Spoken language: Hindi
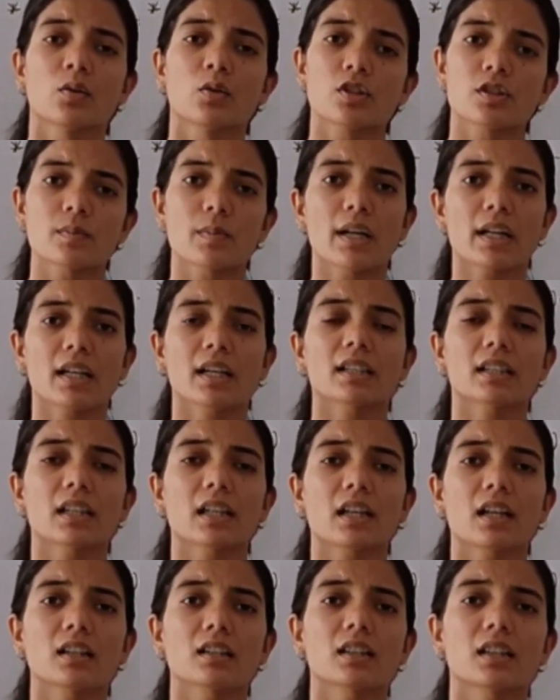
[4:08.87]
उष्मा का
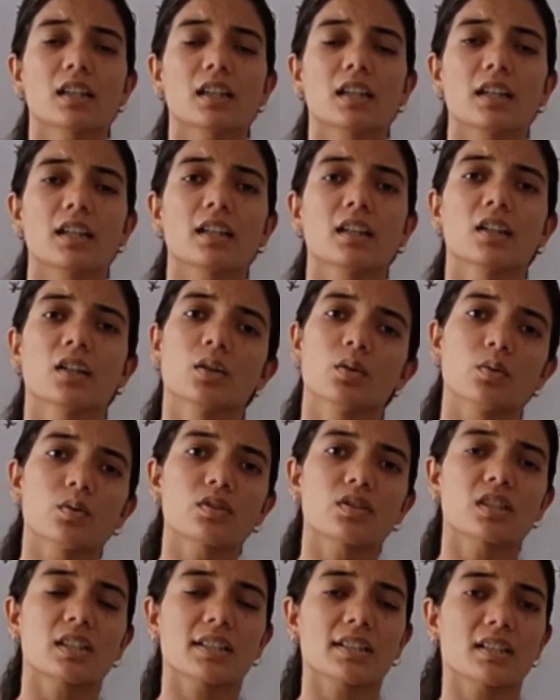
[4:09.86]
क्या करते हैं
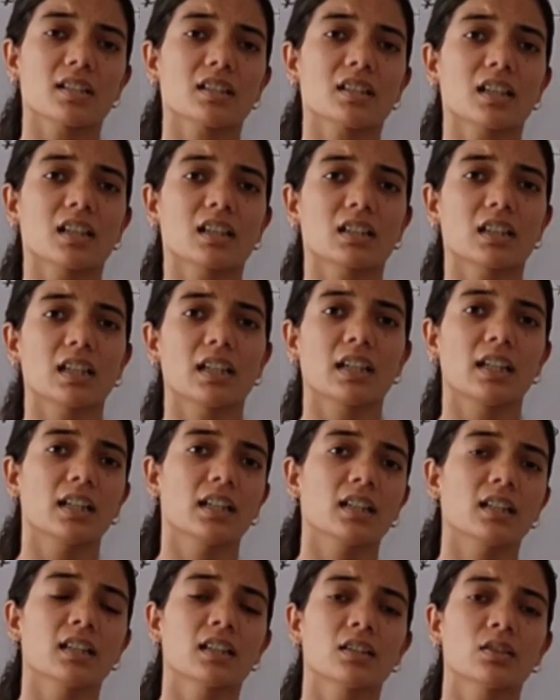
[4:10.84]
उत्सर्जन करते
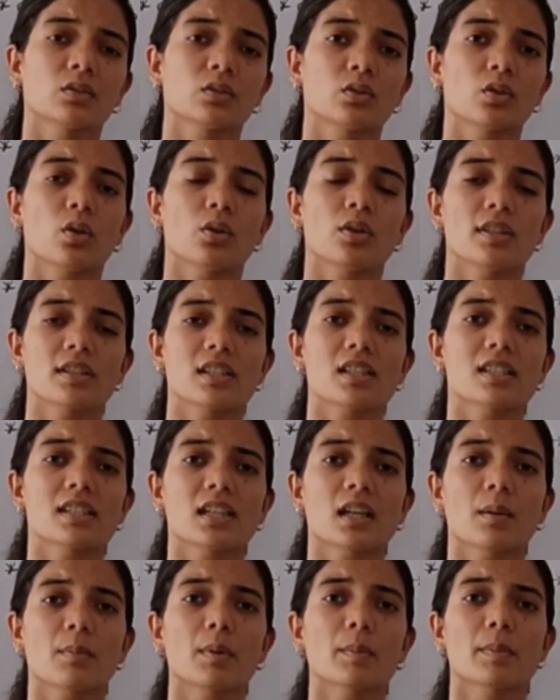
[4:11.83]
हैं तो इसी
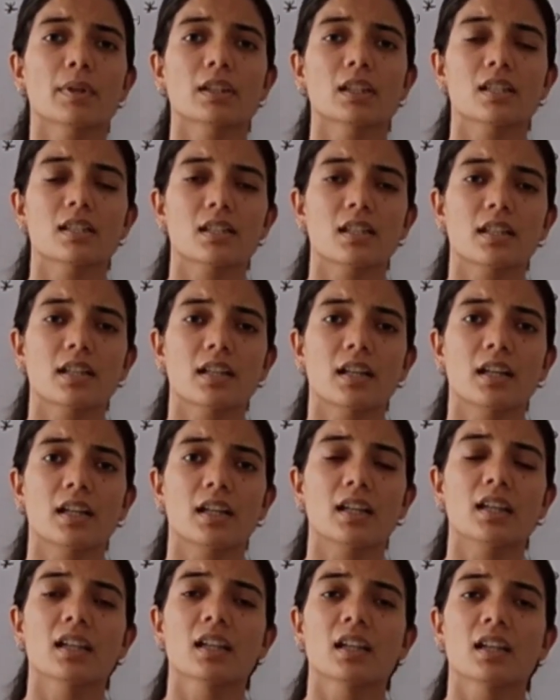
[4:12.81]
से हमें पता चल रहा
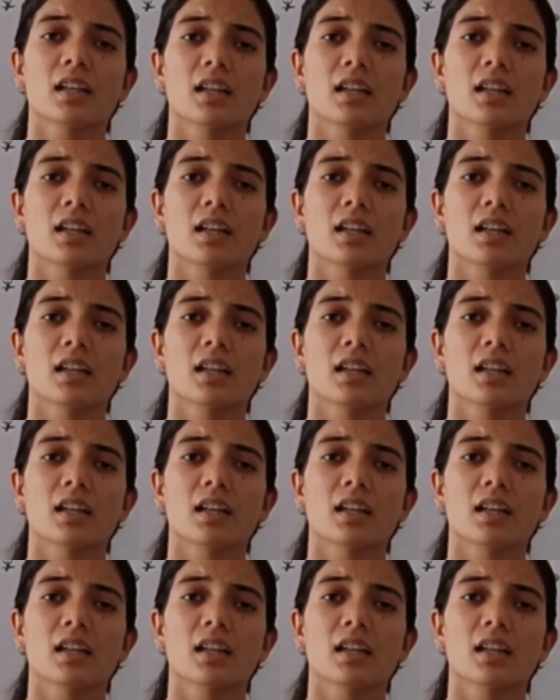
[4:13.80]
है